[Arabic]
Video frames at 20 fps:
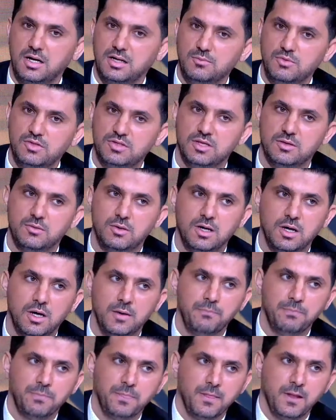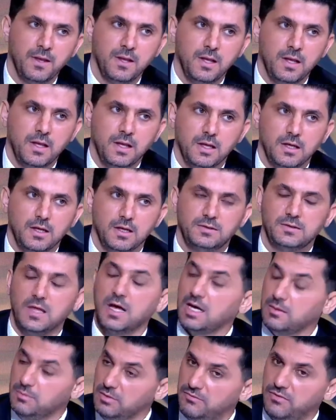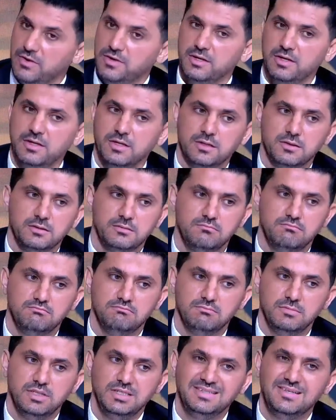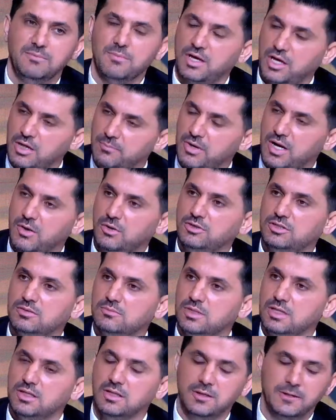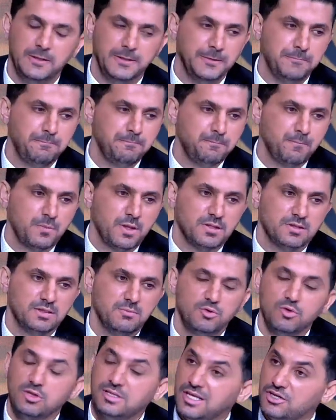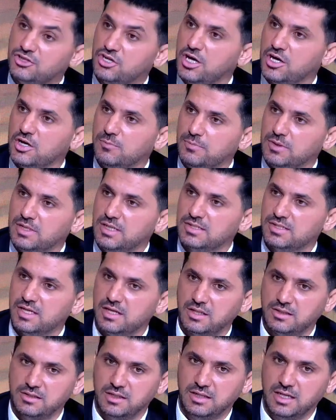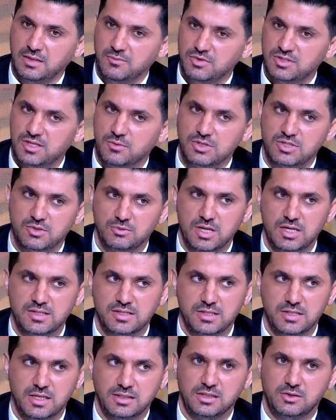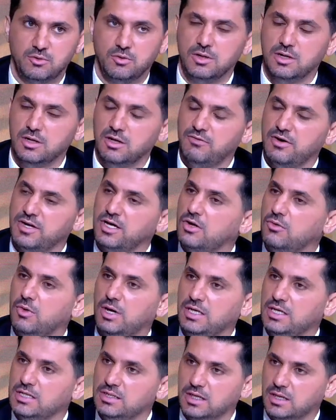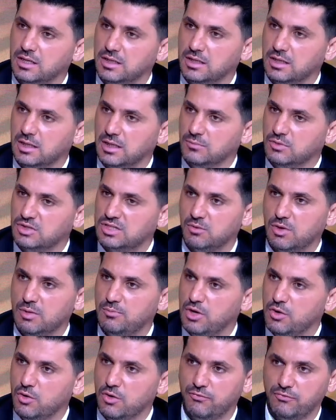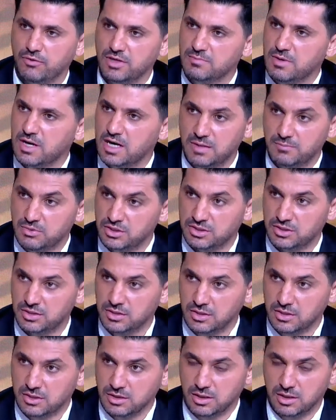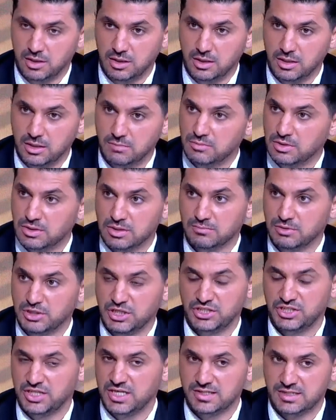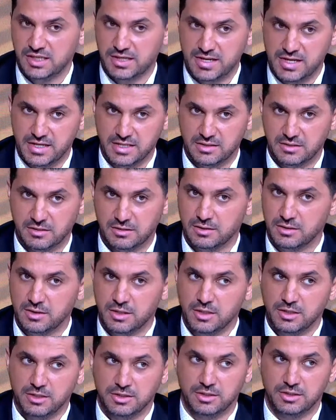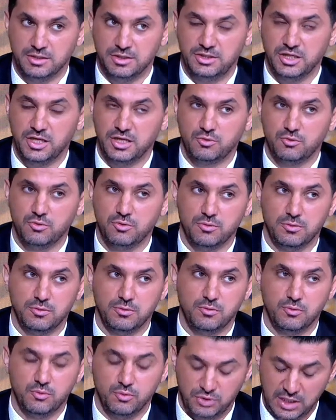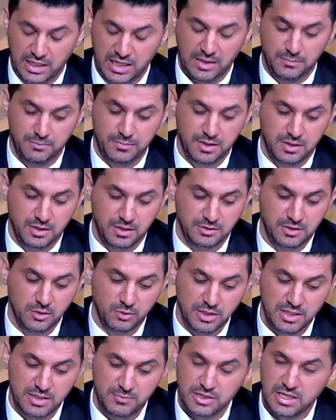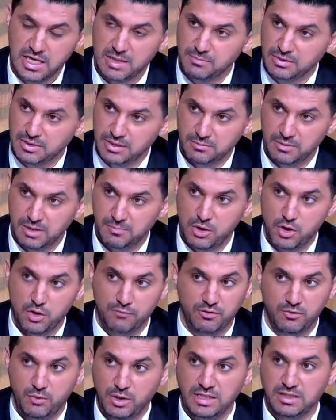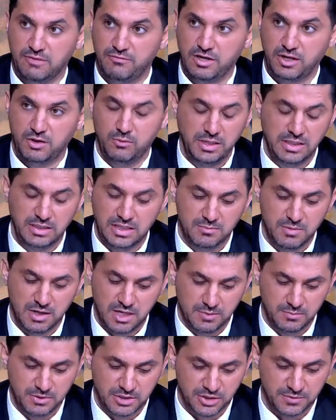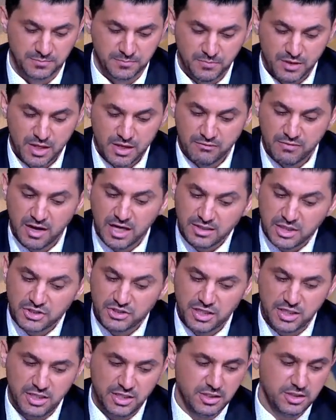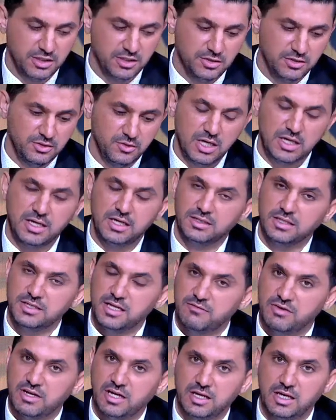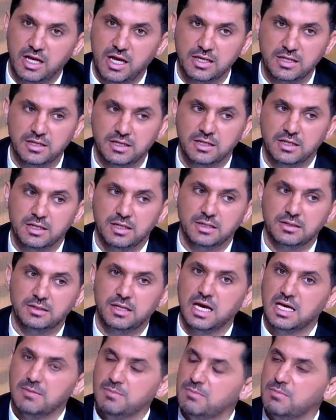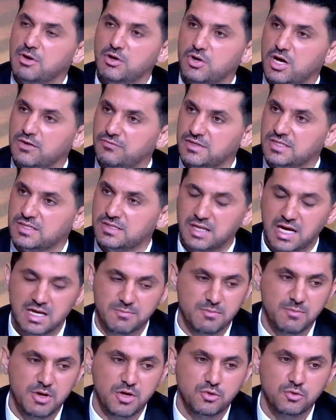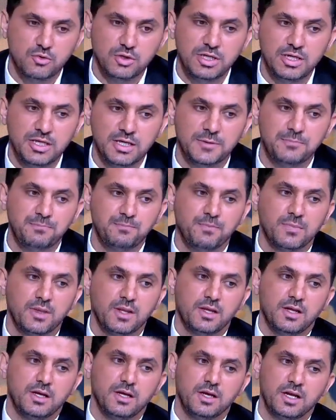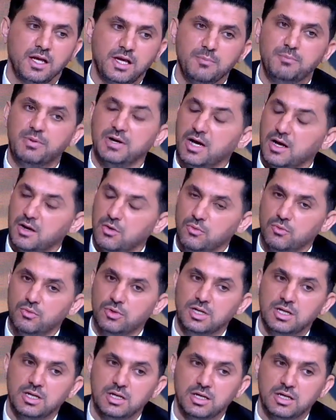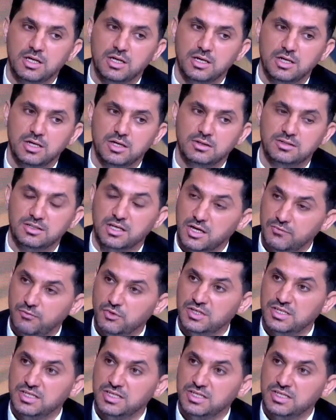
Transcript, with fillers: مستوى الطاقم الفني عندهم الخبره وعندهم زي ما قلت التجارب اللي صارت يعني على مستوى السداسي يعني كل الفريق الوحيد على مستوى البلاي اوف اللي ما غابش آه من من 20 سنه يعني يشارك وتلعب الدوري الليبي يلعب بالبلاي اوف الوحيد الفريق الوحيد اللي ما غابش فهذا شيء يؤكد ان فريق الاهلي دائما ما ينافس دائما ما يكون ليه الخبره والتنافسيه